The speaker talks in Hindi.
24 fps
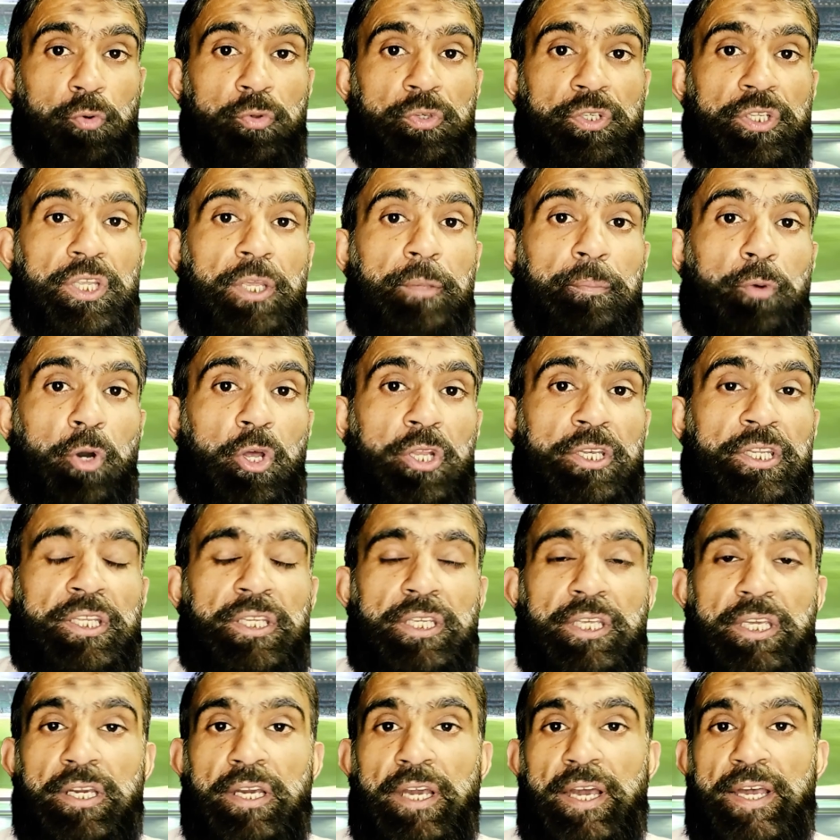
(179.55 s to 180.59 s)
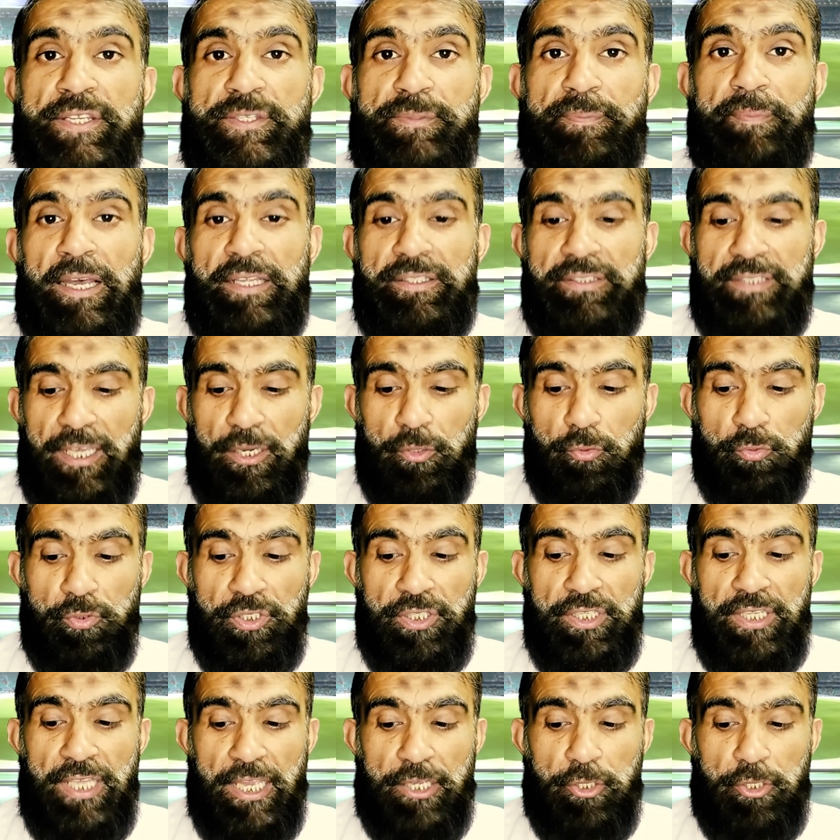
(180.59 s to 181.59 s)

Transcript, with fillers: उनकी बॉलिंग की ख़ास बात है उनकी